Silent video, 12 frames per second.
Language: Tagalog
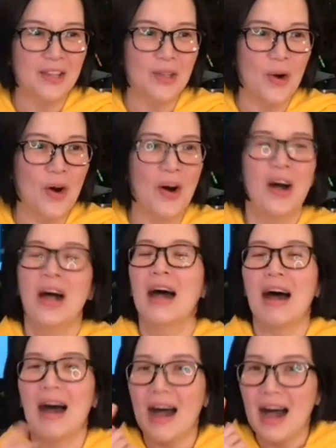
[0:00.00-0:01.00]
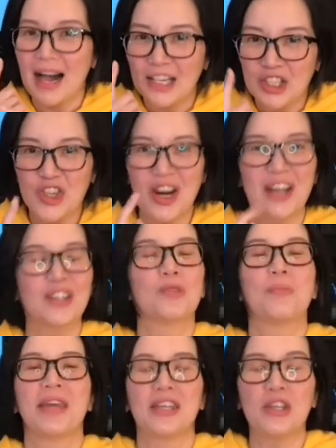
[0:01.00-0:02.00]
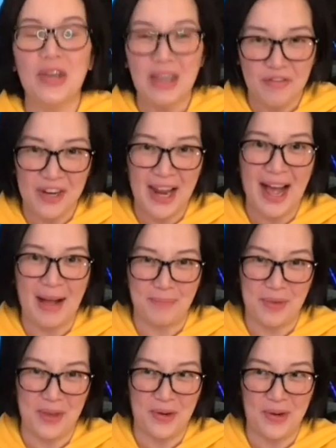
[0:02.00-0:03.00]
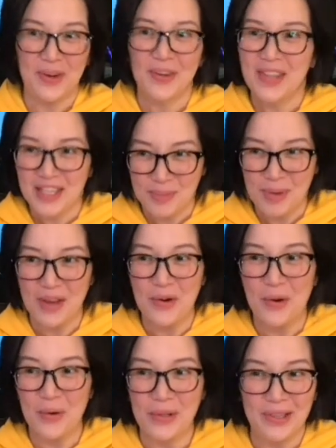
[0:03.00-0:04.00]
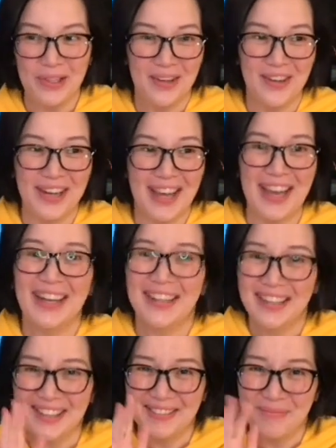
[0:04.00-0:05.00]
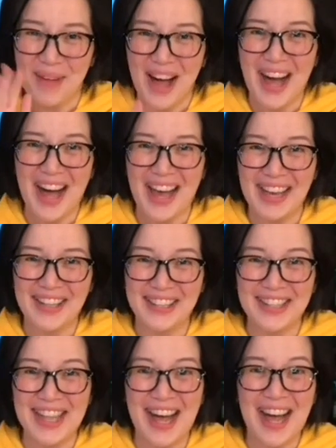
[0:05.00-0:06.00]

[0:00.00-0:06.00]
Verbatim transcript: na to, I'll try to make you even happier. That's my goal. Okay? Bye! Good